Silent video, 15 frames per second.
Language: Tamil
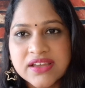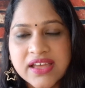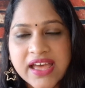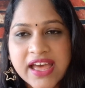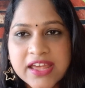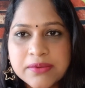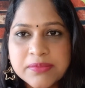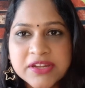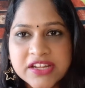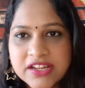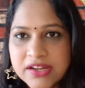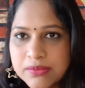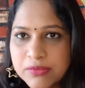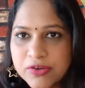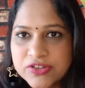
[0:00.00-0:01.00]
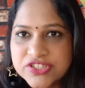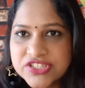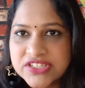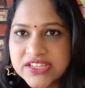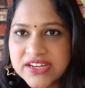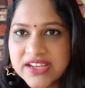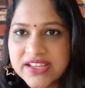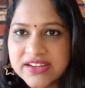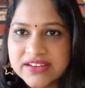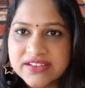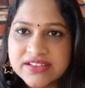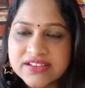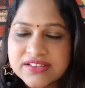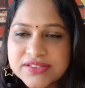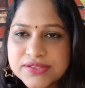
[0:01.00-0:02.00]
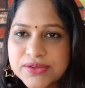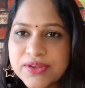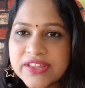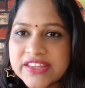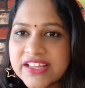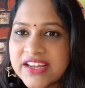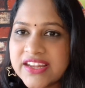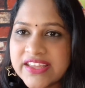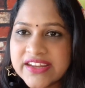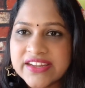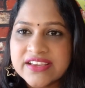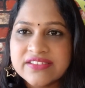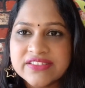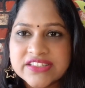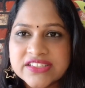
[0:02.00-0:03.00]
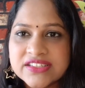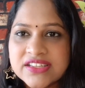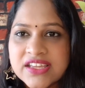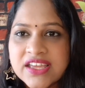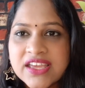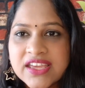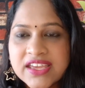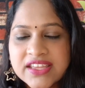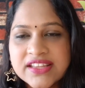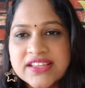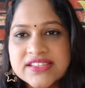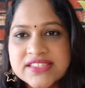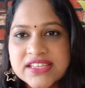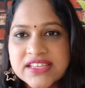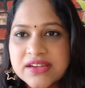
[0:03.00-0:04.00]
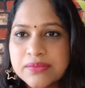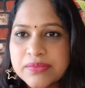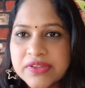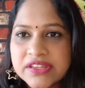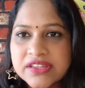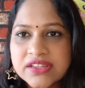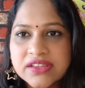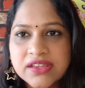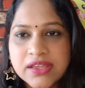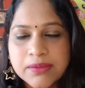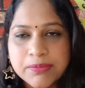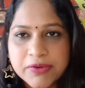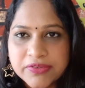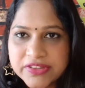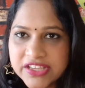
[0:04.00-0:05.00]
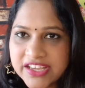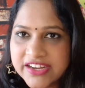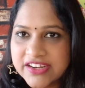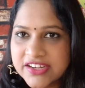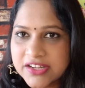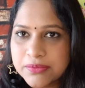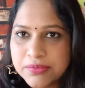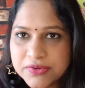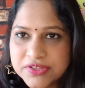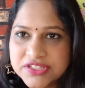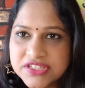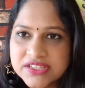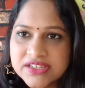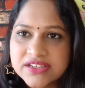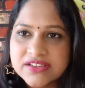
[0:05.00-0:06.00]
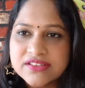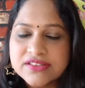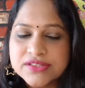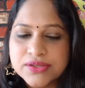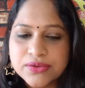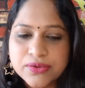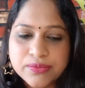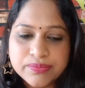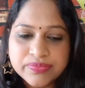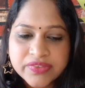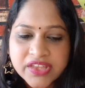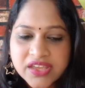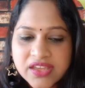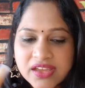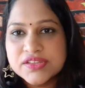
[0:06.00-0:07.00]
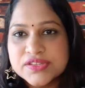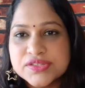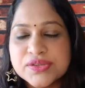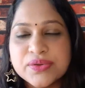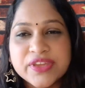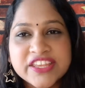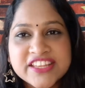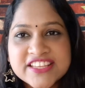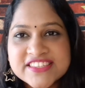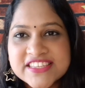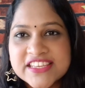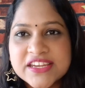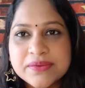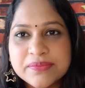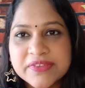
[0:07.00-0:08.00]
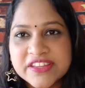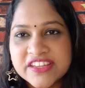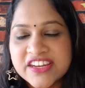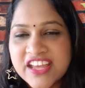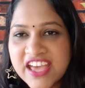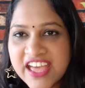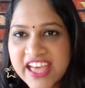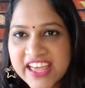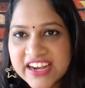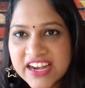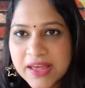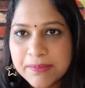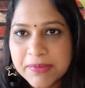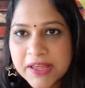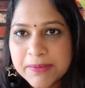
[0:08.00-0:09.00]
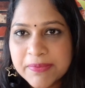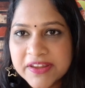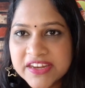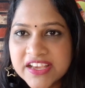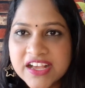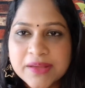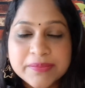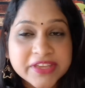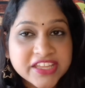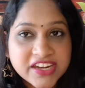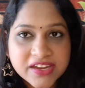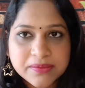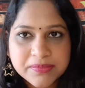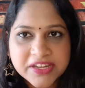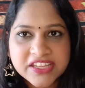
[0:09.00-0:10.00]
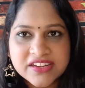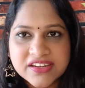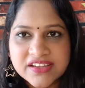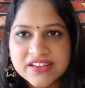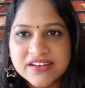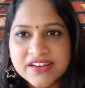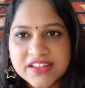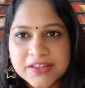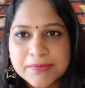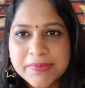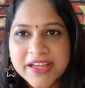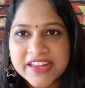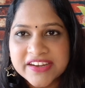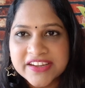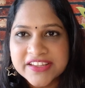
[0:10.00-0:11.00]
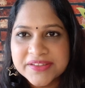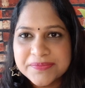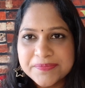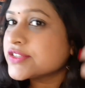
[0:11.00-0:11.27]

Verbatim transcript: ஹேருமே நல்லா மாய்ஸ்சராக இருக்குது ஸோ அதனால் எனக்கு வந்து இந்த சீரம் வந்து இப்போ வந்து கரண்ட்டாக பிடிச்சிருக்கு ஸோ ஸோ இந்த சீரம் வந்து நான் ஹேரில் அப்ளை பண்ணி காமிக்கிறேன் எப்படி இருக்குன்றது பாருங்கள்